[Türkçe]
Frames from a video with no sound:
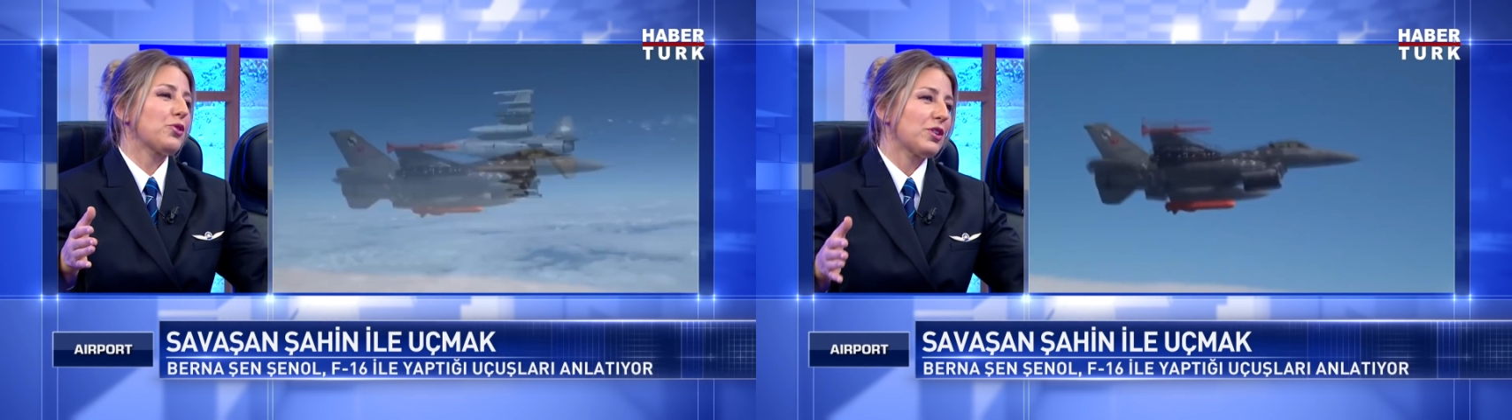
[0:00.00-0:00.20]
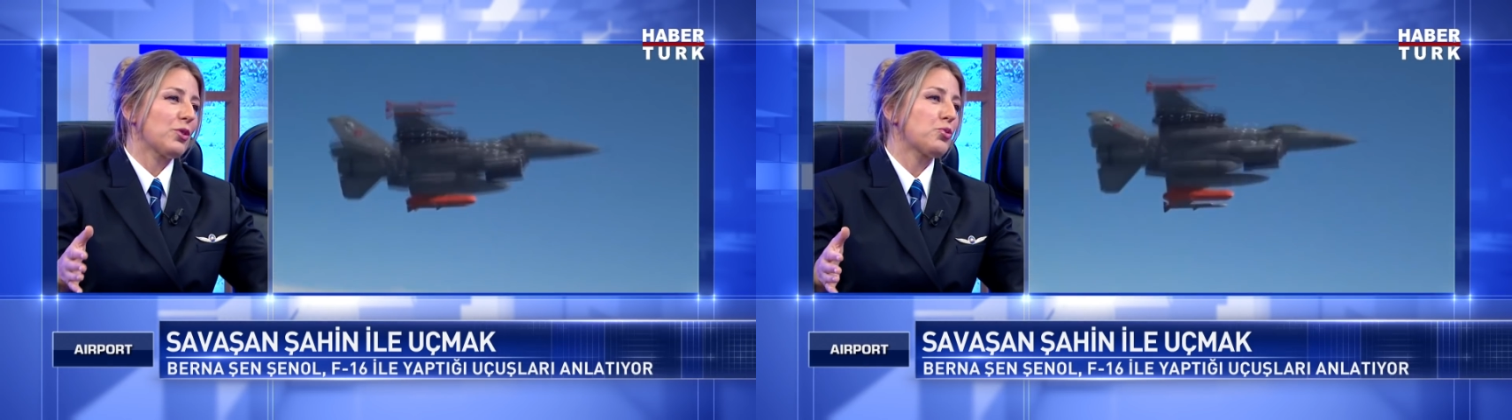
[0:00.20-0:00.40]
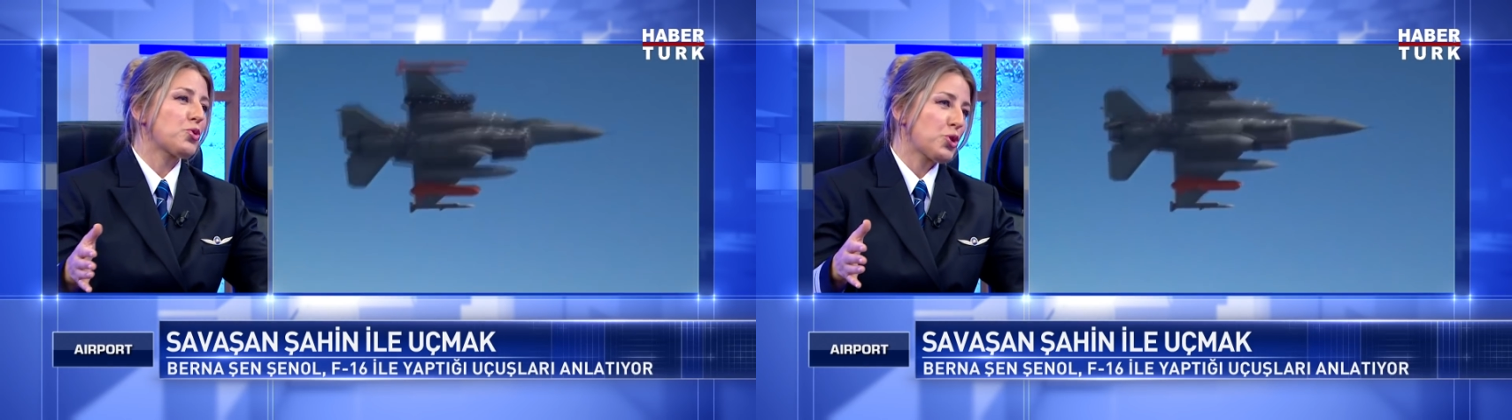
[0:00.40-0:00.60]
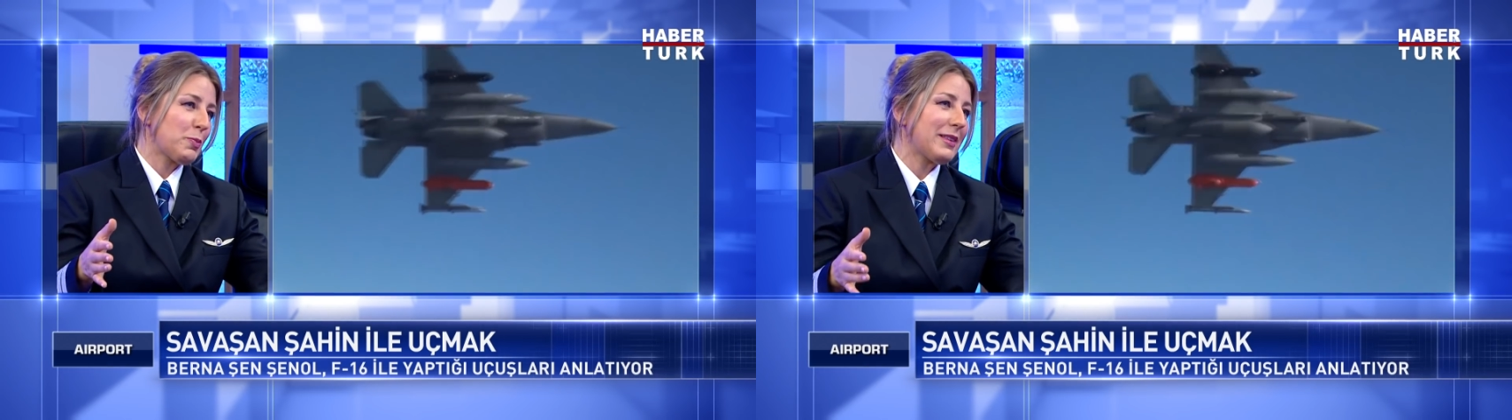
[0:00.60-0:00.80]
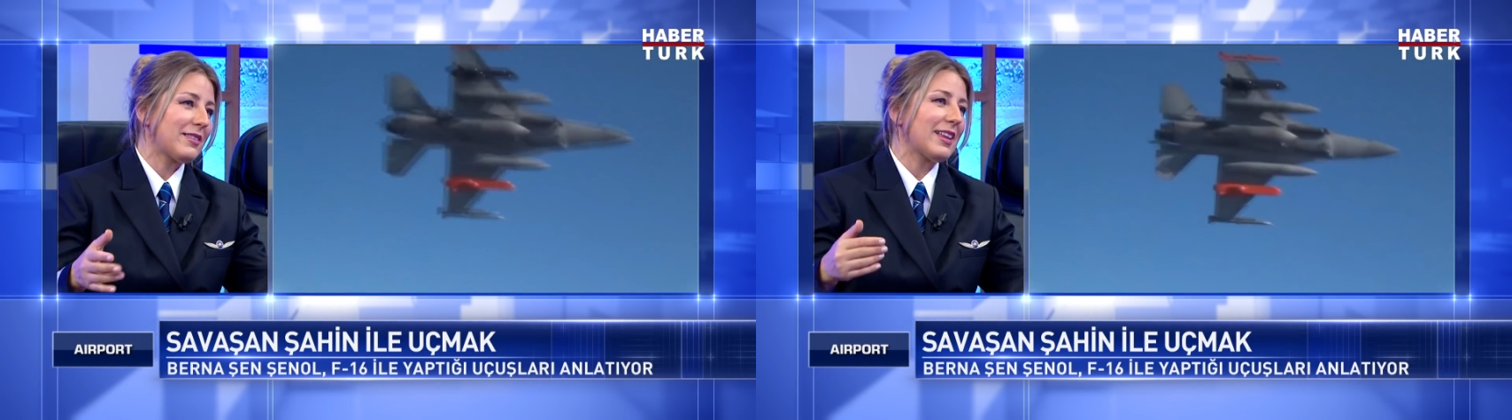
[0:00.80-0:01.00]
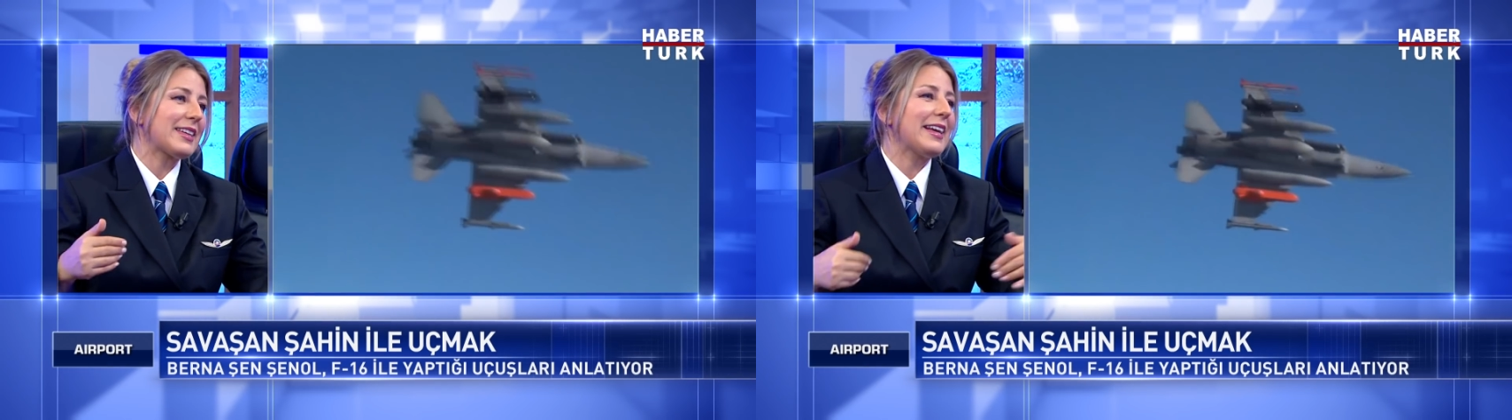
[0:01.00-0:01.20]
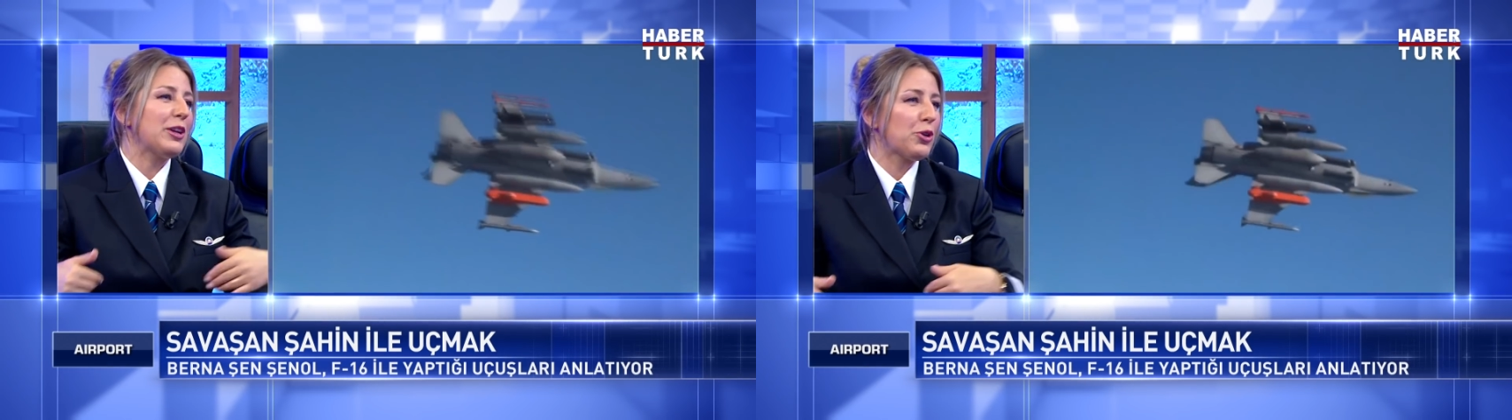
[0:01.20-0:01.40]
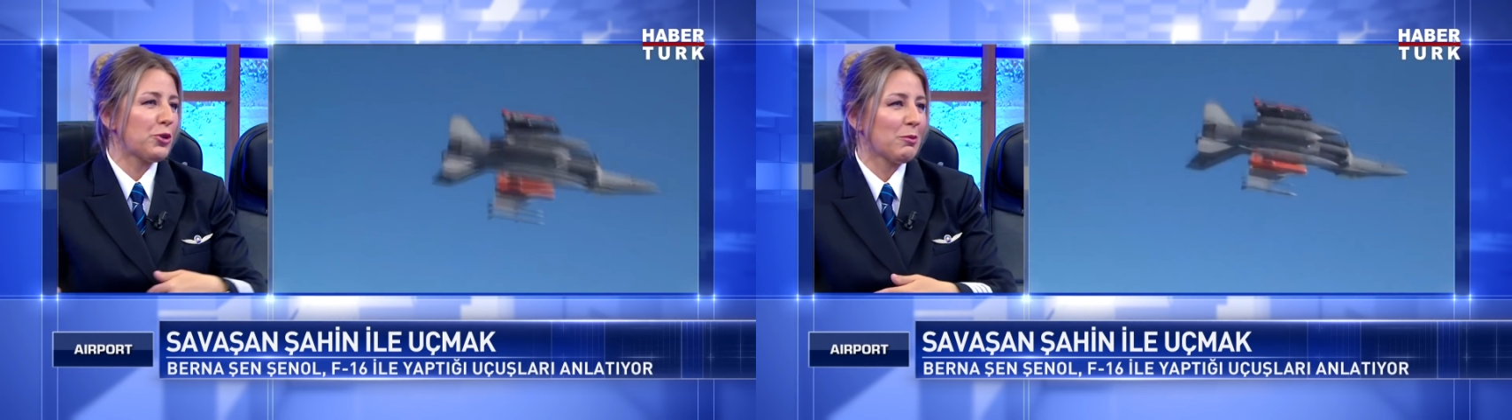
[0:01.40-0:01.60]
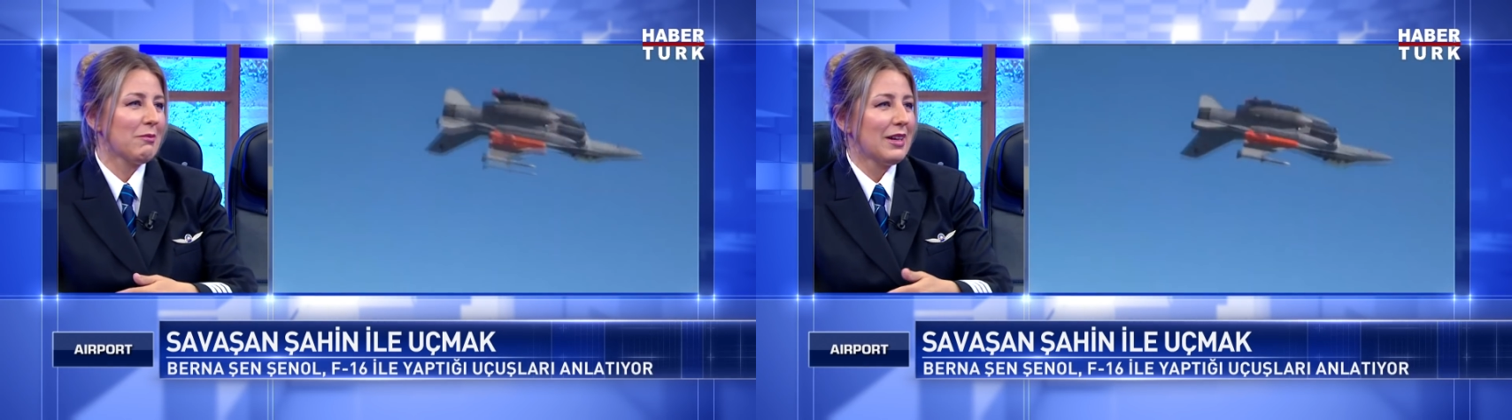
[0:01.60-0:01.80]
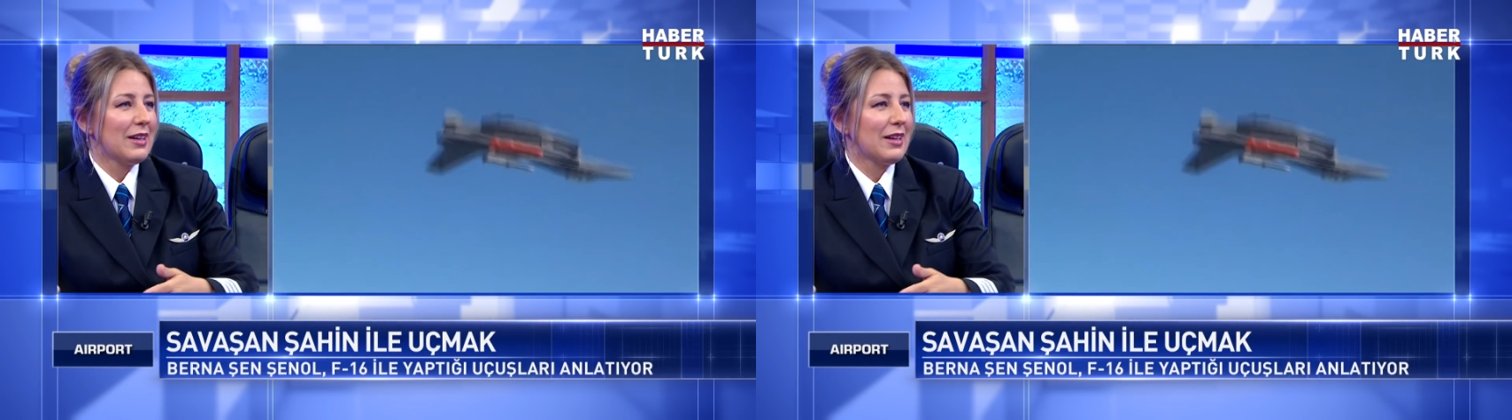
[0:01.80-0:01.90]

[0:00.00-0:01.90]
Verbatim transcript: e, uçuş bitti de geliyorum. Hı.